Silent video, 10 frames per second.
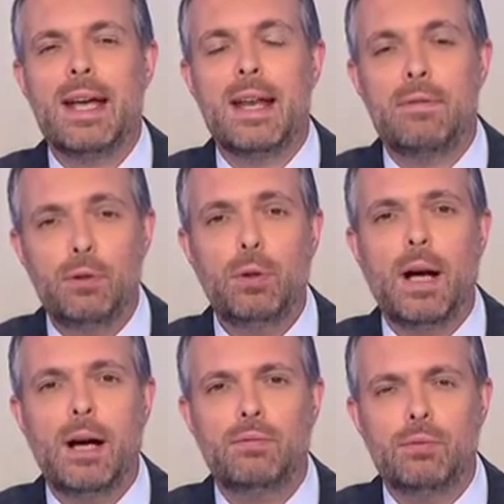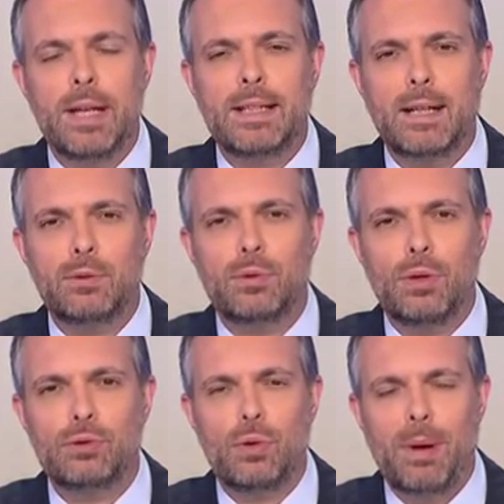Et les photographes ou les
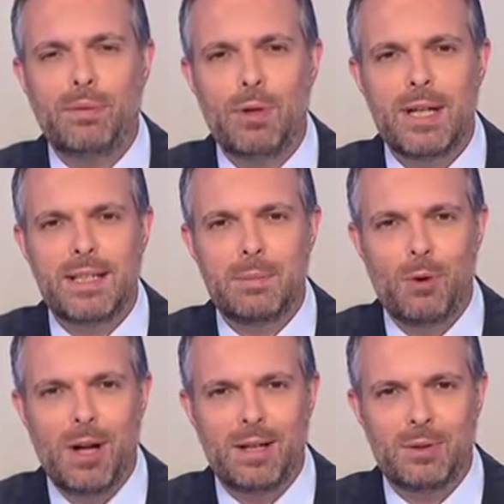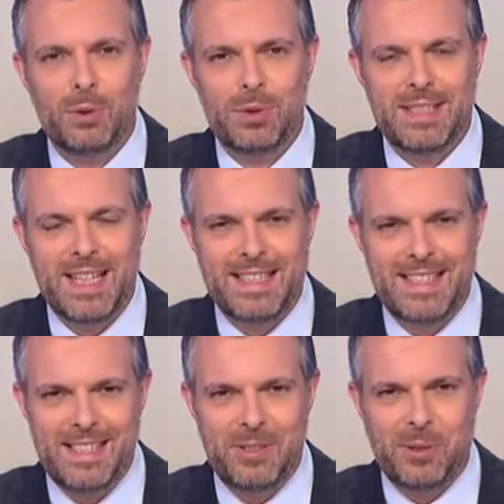traducteurs sont parfois les témoins de scènes
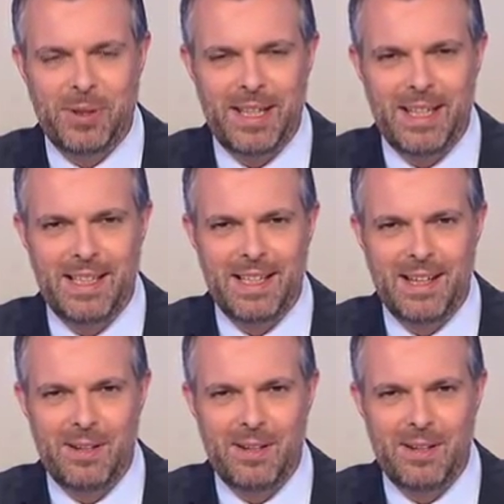historiques.